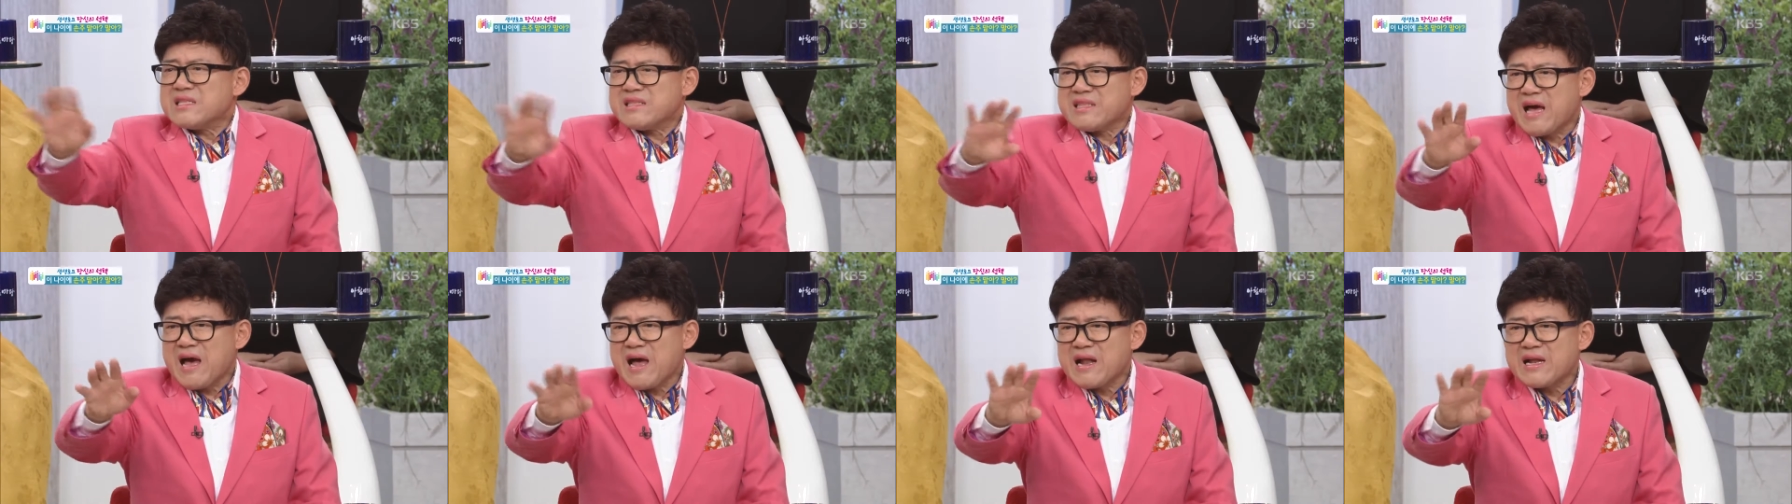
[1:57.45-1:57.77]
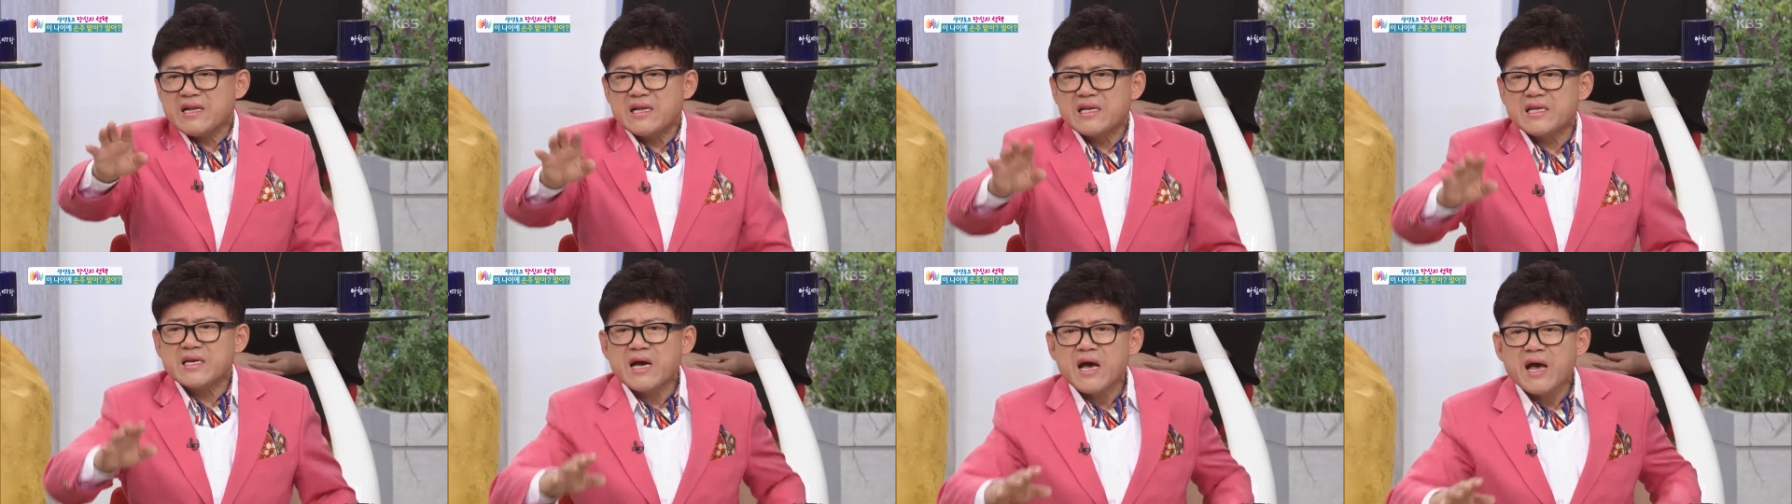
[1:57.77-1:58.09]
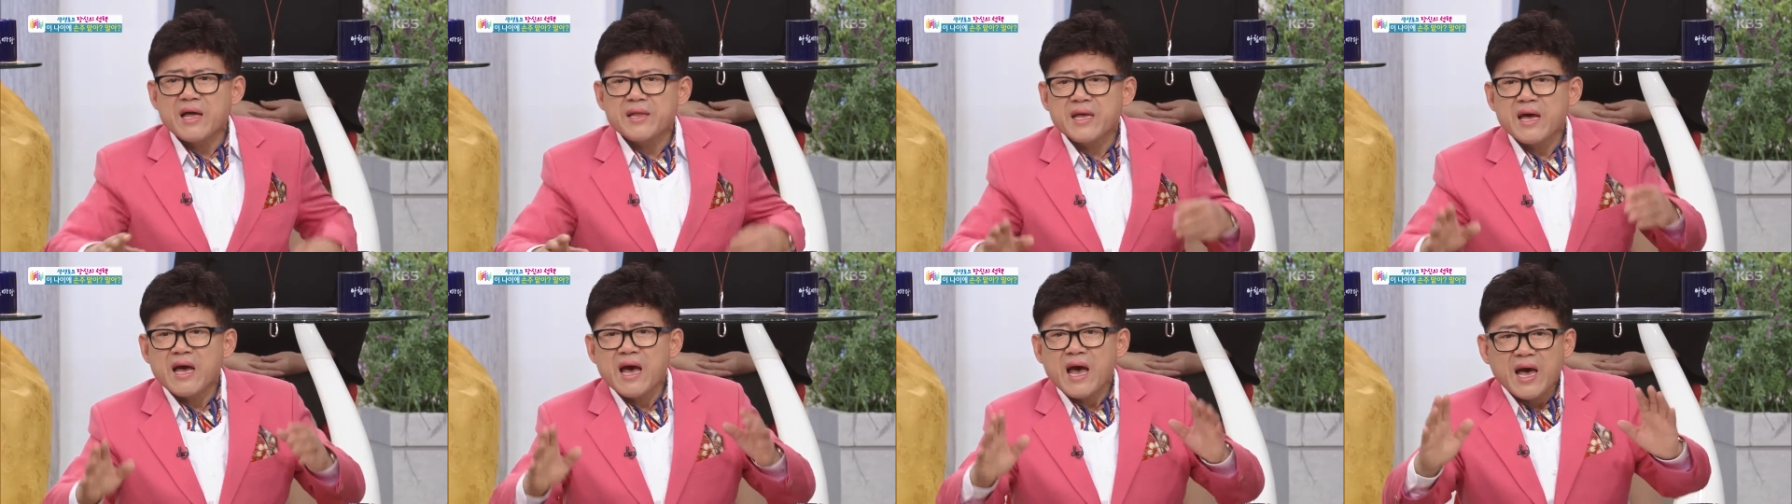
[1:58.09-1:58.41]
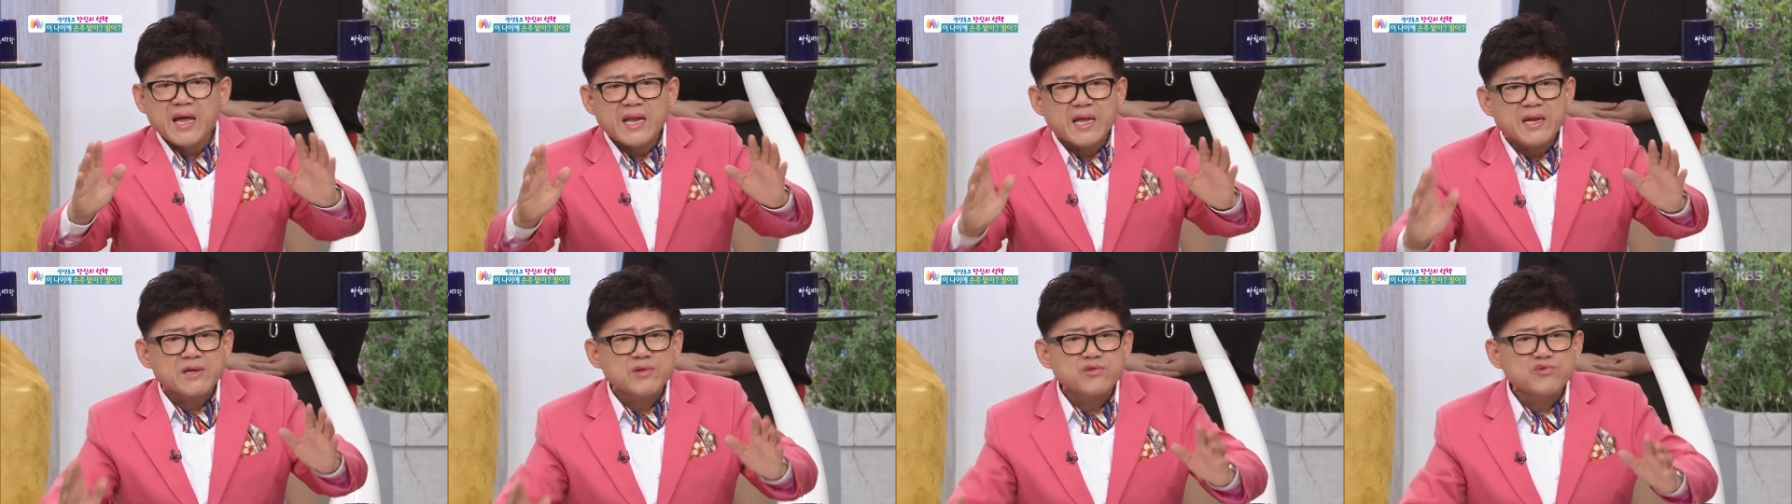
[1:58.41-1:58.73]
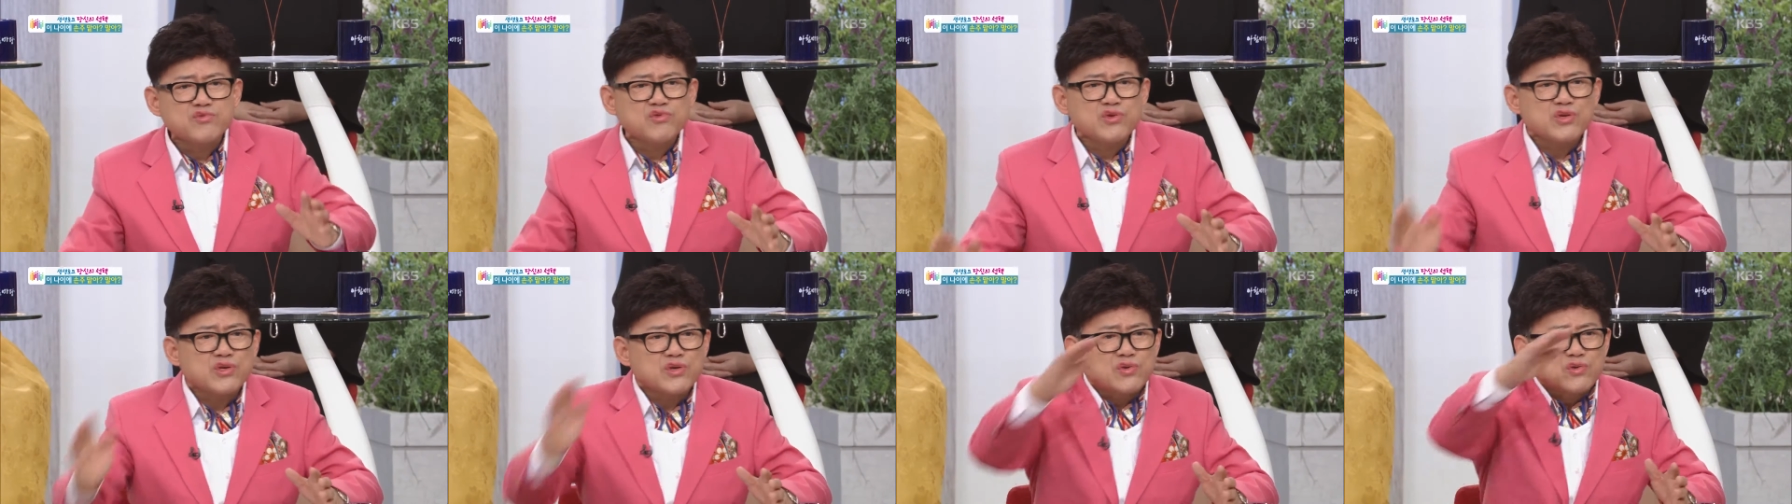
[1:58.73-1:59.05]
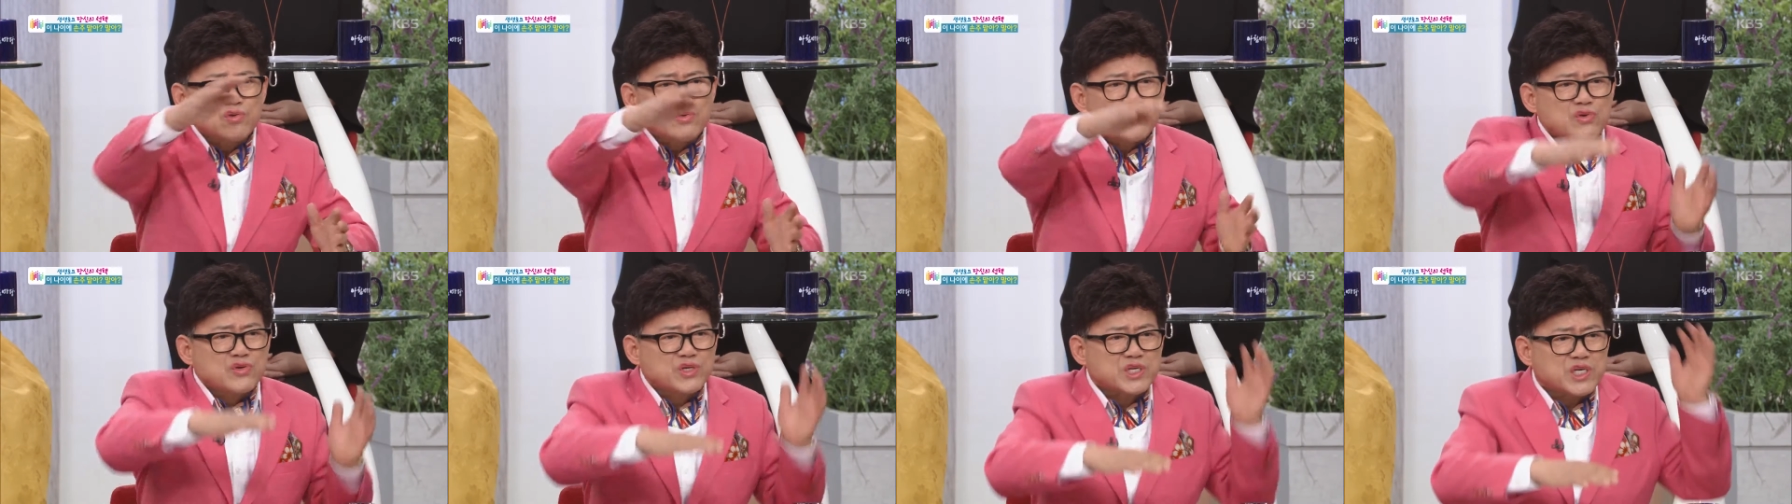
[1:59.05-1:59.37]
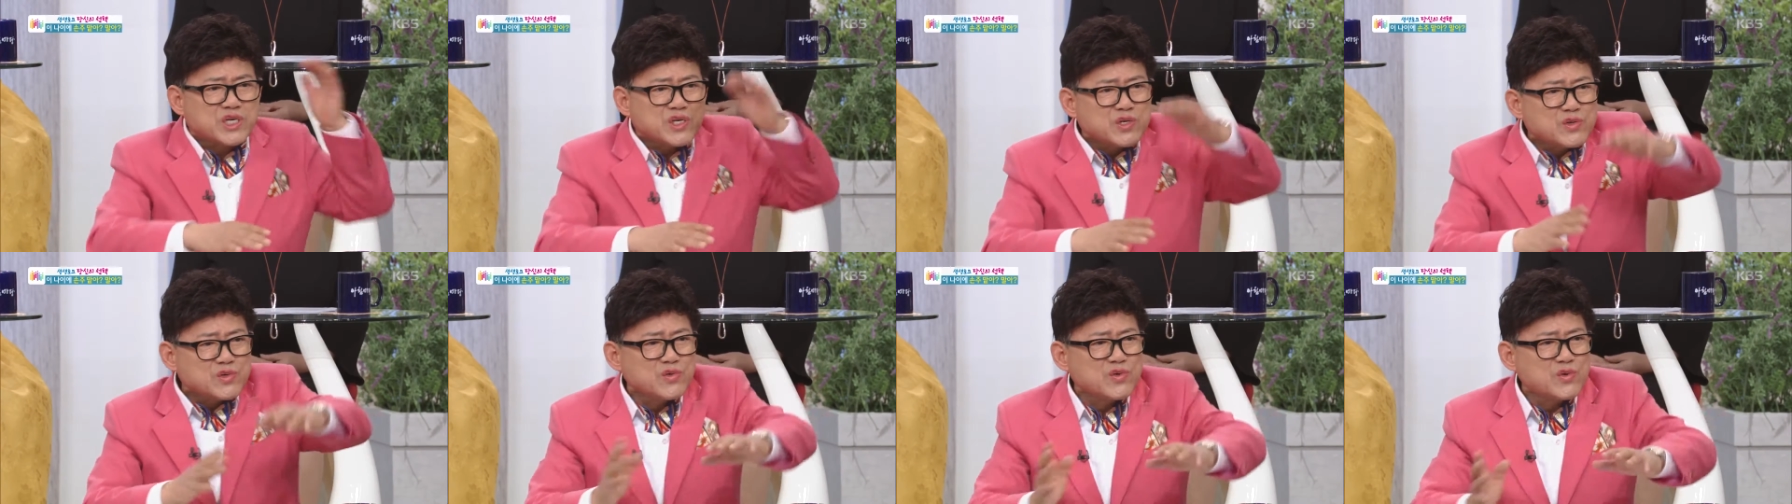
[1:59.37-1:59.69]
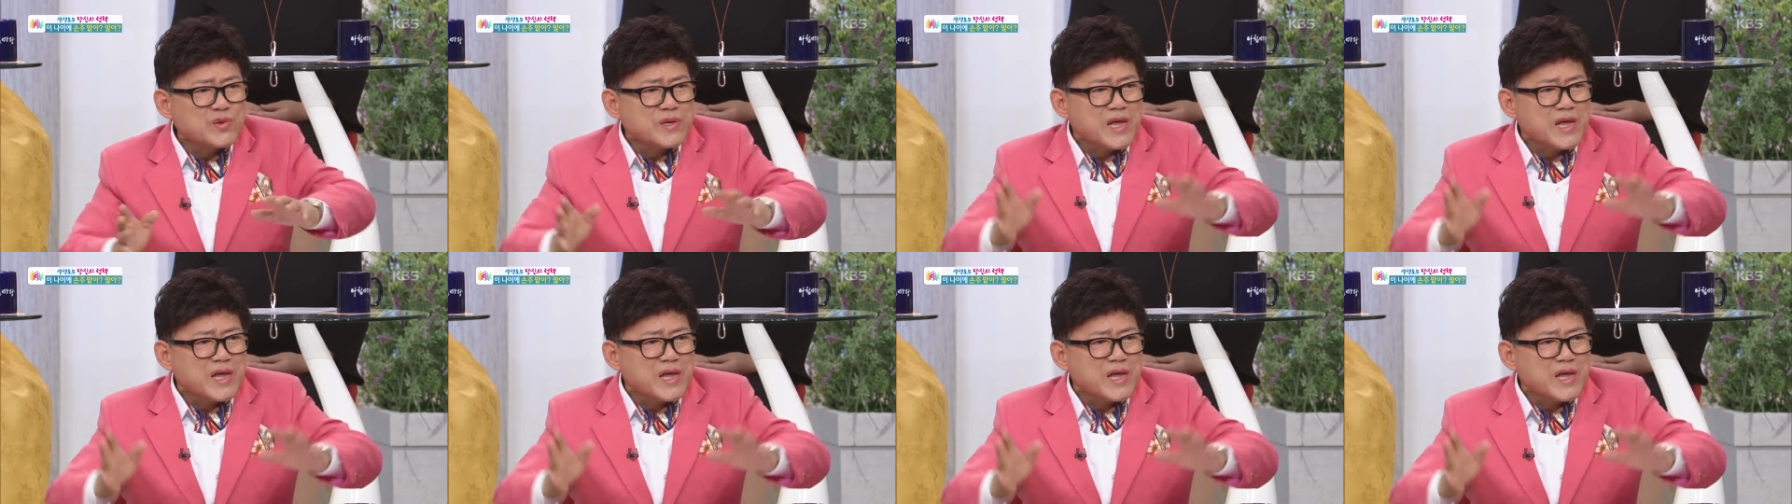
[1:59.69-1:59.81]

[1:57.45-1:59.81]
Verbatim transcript: 난리가 아니냥 하나는 뛰고 기구